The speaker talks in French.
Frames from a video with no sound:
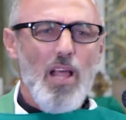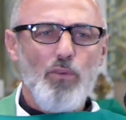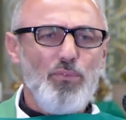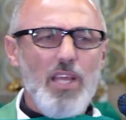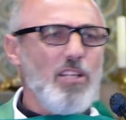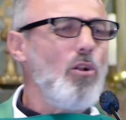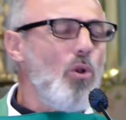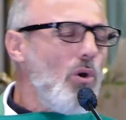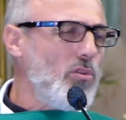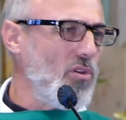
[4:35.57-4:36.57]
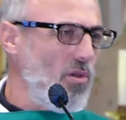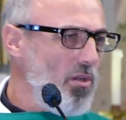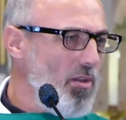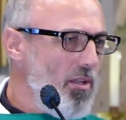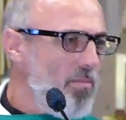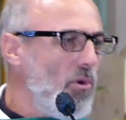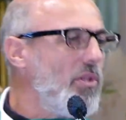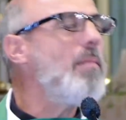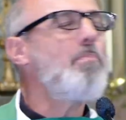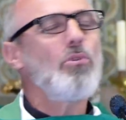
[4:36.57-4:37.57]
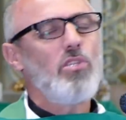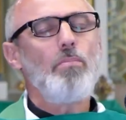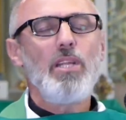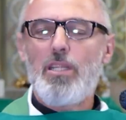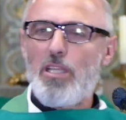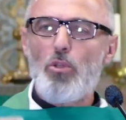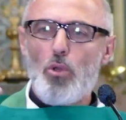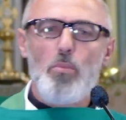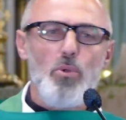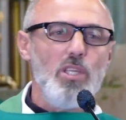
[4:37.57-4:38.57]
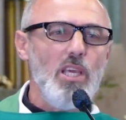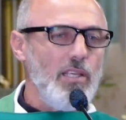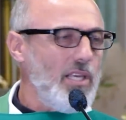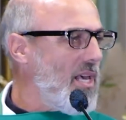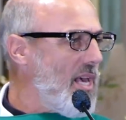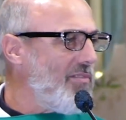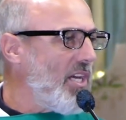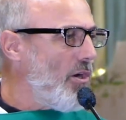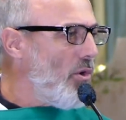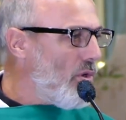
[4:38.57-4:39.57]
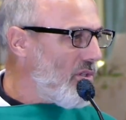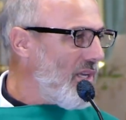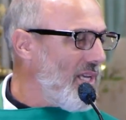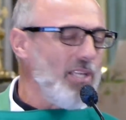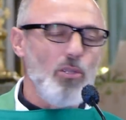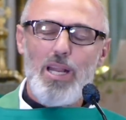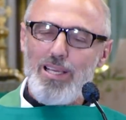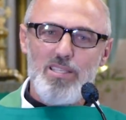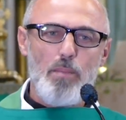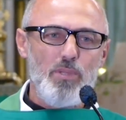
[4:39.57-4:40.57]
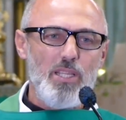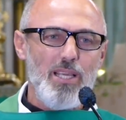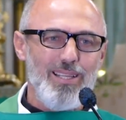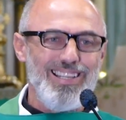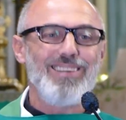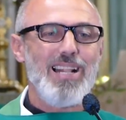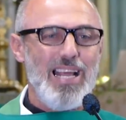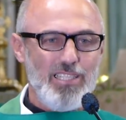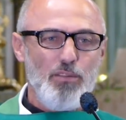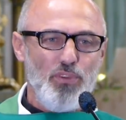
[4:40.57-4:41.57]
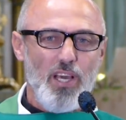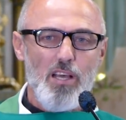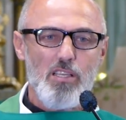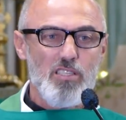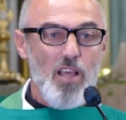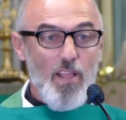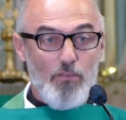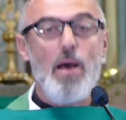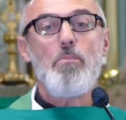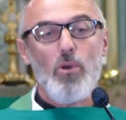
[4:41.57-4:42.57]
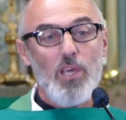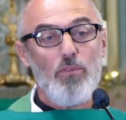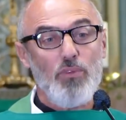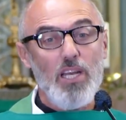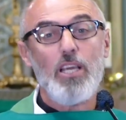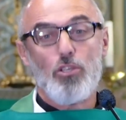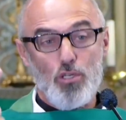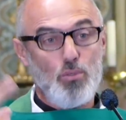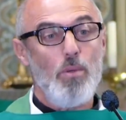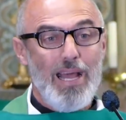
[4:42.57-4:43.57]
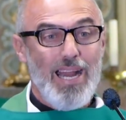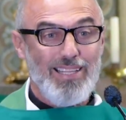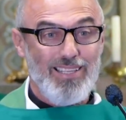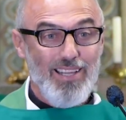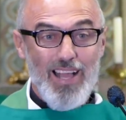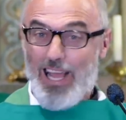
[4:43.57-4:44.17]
En fait, l'autre, mon impossibilité de communiquer avec l'autre et de l'accepter dans la différence, va me révéler que je suis malade.